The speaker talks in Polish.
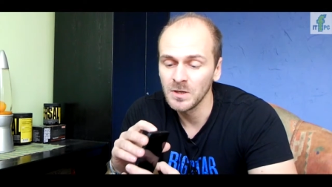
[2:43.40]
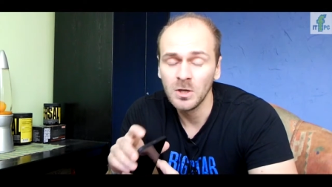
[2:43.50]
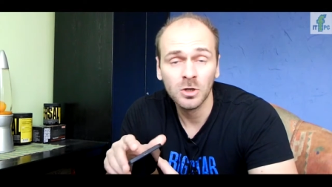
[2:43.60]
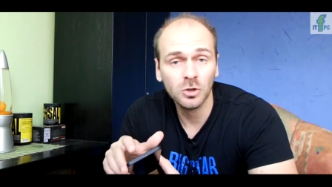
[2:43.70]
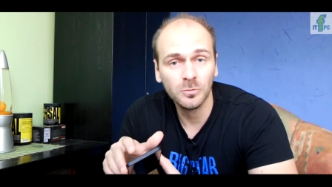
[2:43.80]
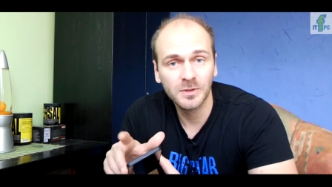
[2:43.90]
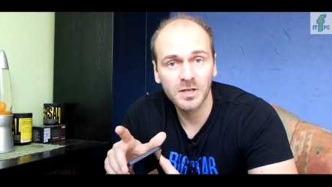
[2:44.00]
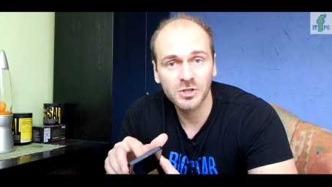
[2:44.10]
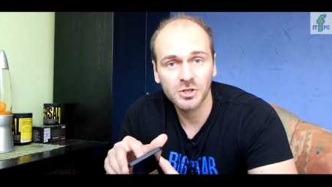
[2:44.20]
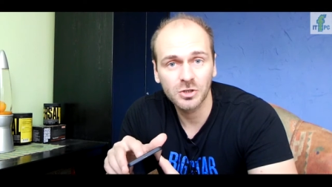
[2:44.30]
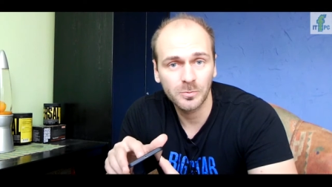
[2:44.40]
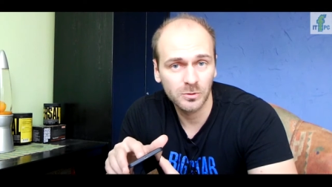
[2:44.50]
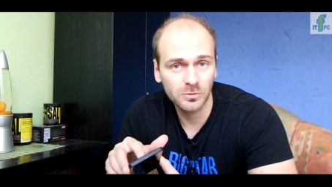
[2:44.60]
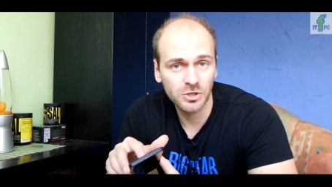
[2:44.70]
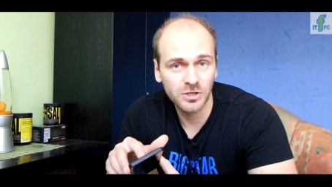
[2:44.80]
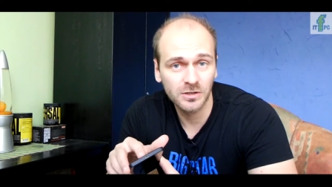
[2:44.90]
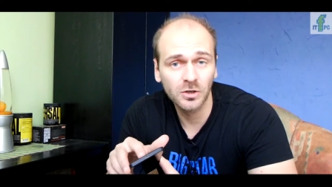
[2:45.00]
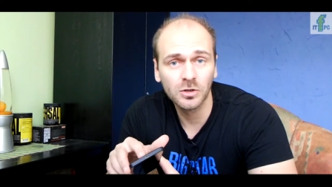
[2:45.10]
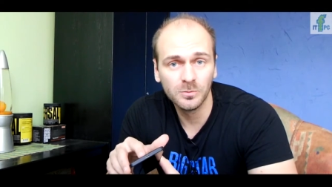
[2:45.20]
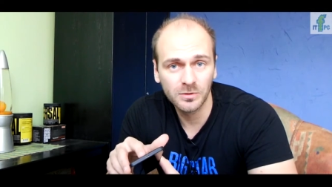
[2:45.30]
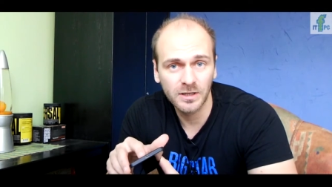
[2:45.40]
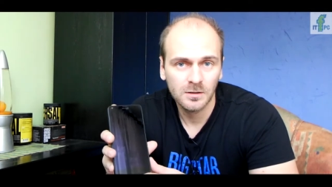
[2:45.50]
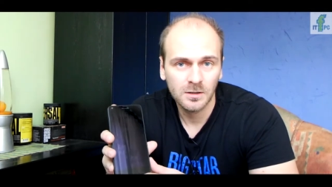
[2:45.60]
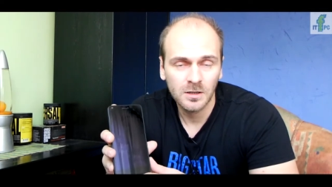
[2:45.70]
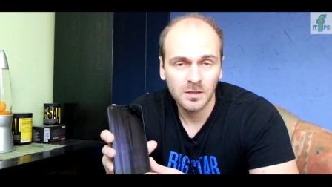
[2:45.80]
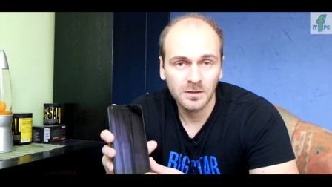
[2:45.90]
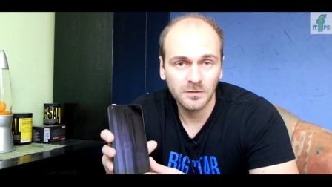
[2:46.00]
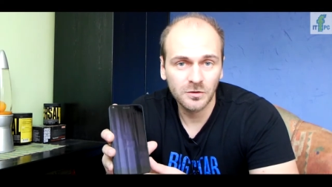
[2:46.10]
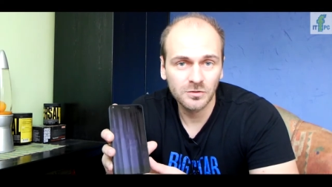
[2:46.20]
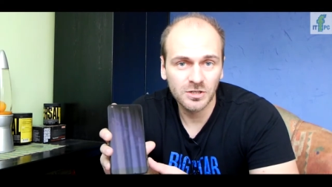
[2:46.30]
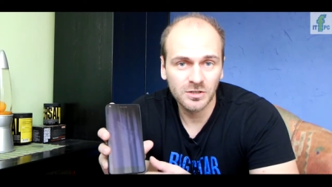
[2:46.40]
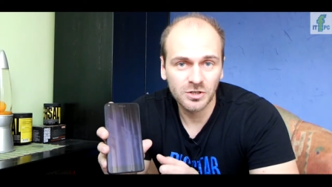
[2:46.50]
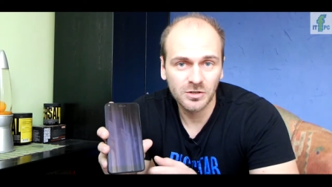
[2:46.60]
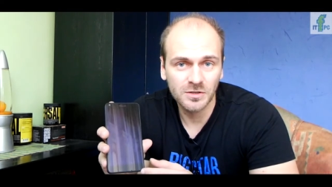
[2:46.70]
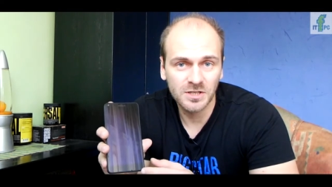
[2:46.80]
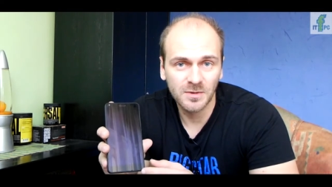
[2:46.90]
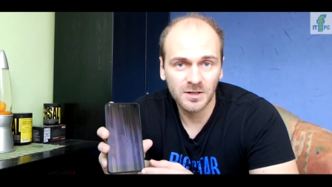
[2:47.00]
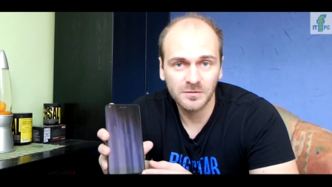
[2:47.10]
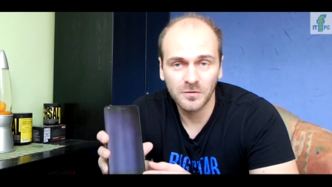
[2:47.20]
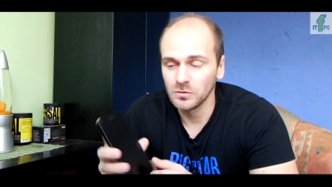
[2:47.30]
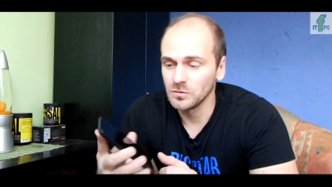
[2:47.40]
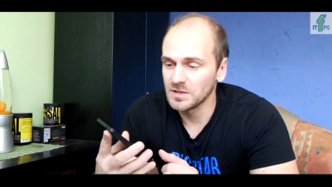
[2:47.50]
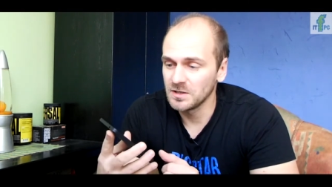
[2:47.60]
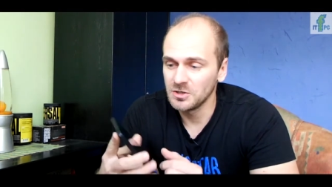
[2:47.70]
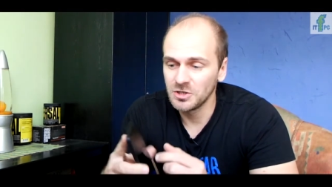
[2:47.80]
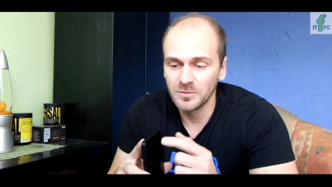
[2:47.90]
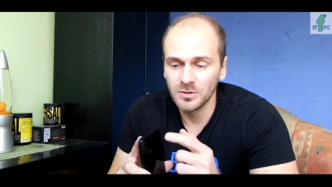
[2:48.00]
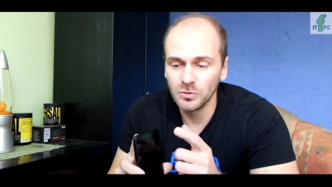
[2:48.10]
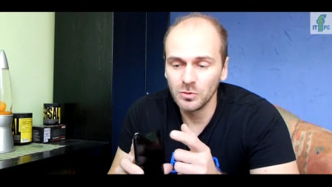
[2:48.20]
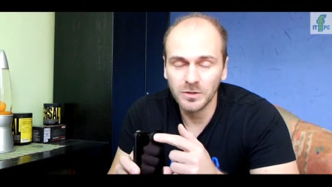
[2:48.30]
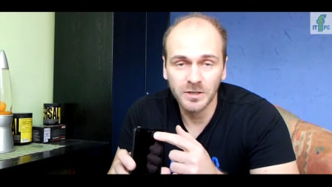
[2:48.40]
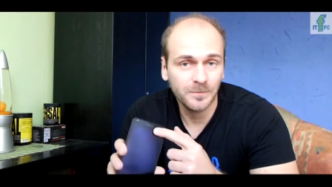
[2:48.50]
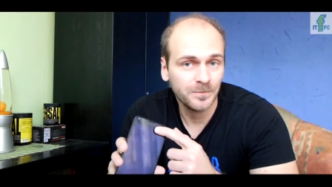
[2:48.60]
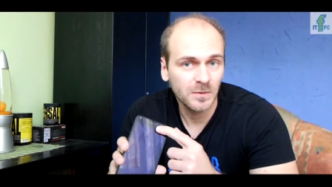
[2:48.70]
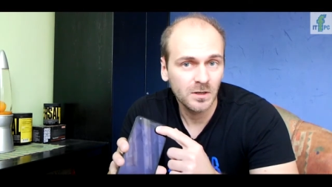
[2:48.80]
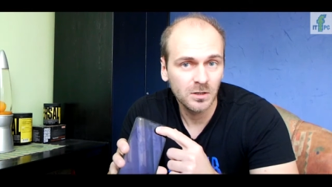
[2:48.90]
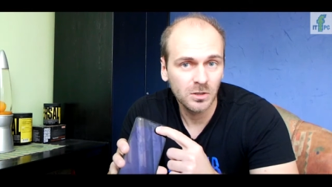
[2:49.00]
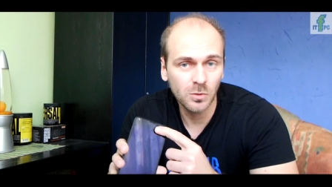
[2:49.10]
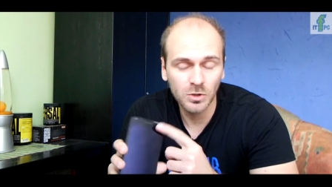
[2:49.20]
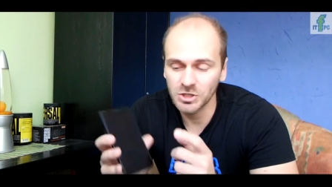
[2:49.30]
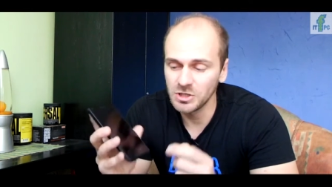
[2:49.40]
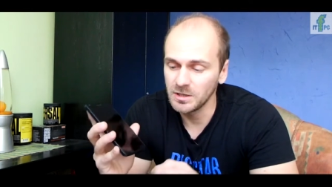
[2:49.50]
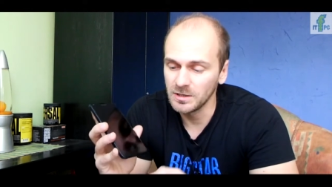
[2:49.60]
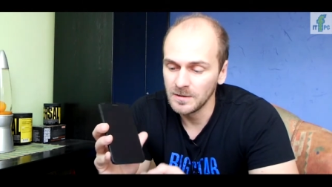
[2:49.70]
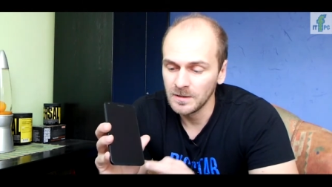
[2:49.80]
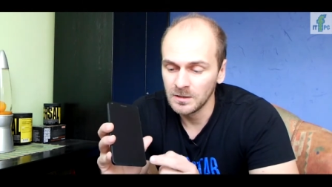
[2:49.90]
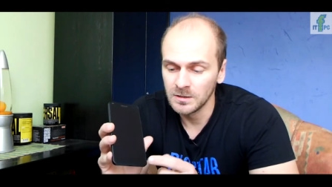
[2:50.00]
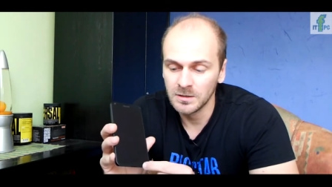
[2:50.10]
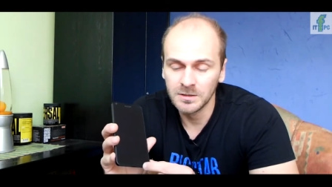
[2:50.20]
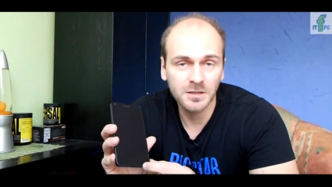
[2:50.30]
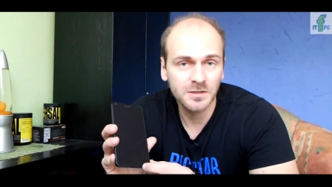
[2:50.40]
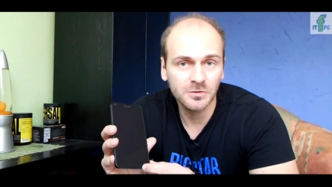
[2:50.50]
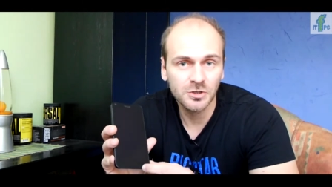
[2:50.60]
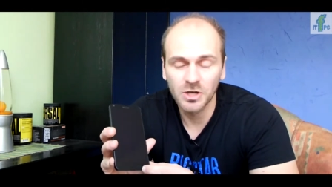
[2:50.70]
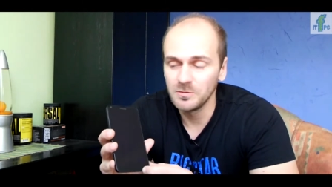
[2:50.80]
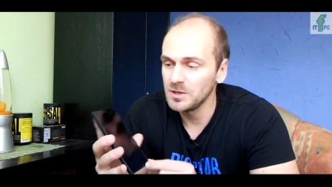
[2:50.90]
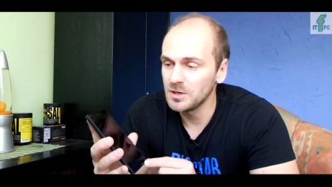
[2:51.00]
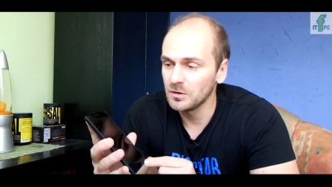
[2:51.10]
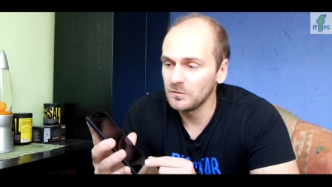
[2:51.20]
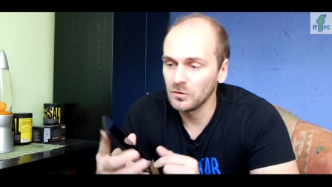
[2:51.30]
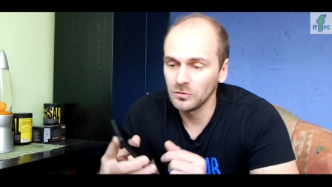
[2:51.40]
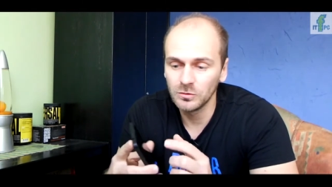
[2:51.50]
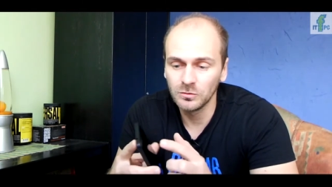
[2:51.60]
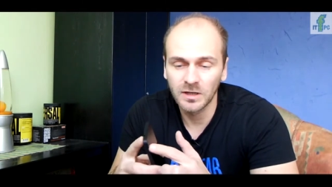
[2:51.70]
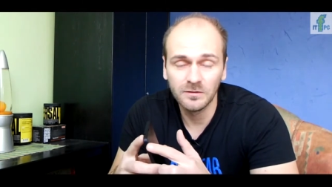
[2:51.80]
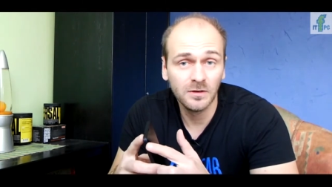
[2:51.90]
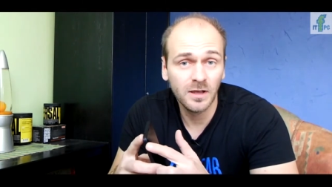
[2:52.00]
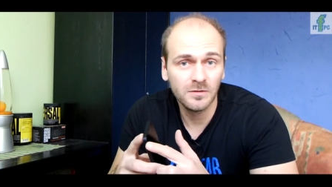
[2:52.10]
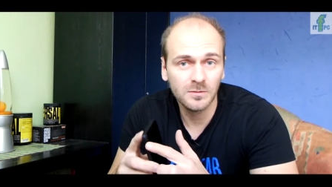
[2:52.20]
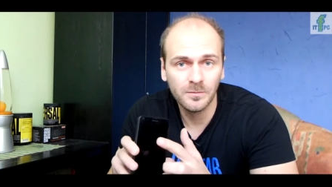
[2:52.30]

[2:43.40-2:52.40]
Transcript: lub też do podłączenia do komputera. Na froncie naszego smartfonu znajdziemy u góry głośnik, e, nieco niżej mikrofon, tutaj w lewym